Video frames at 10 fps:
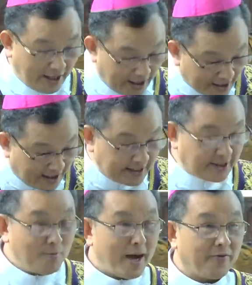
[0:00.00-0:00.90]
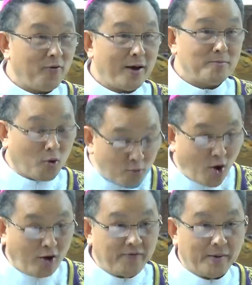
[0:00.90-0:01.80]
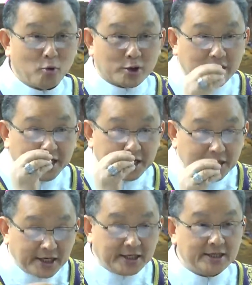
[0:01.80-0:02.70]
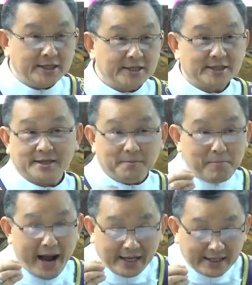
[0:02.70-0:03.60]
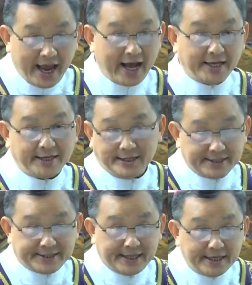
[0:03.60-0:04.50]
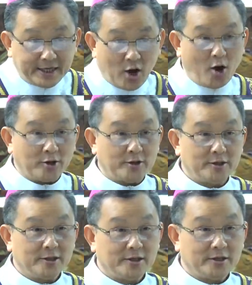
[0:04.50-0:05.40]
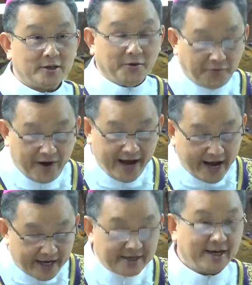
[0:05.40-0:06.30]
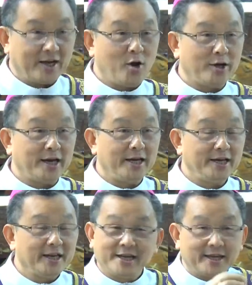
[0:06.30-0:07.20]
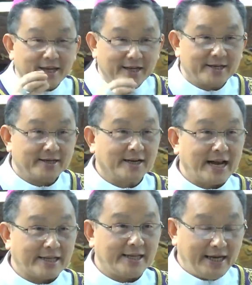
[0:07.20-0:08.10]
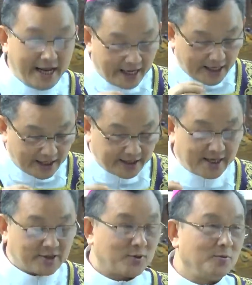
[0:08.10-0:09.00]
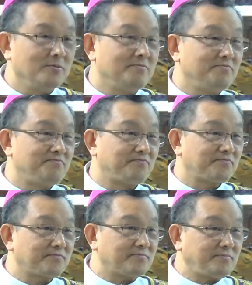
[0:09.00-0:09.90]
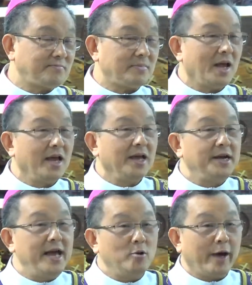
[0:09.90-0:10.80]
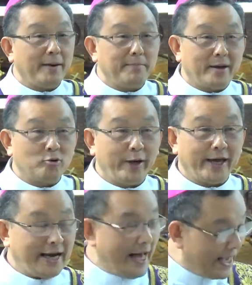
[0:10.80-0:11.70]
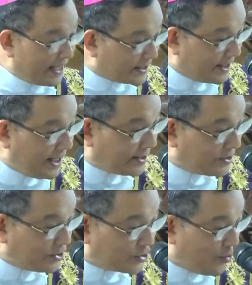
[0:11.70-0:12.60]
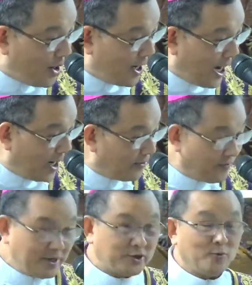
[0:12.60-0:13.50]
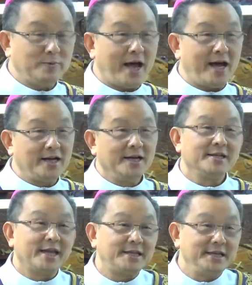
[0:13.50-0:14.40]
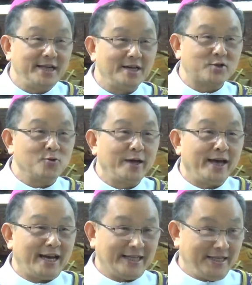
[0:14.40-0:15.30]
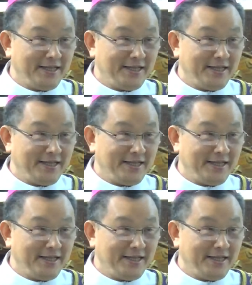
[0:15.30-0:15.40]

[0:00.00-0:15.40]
Thì trong bài phúc âm cũng nói về một người nữ mang thai sinh con và người con ấy được đặt tên là Giêsu. Nếu Emmanuel là Thiên Chúa ở với chúng ta, thế thì Giêsu nghĩa là gì?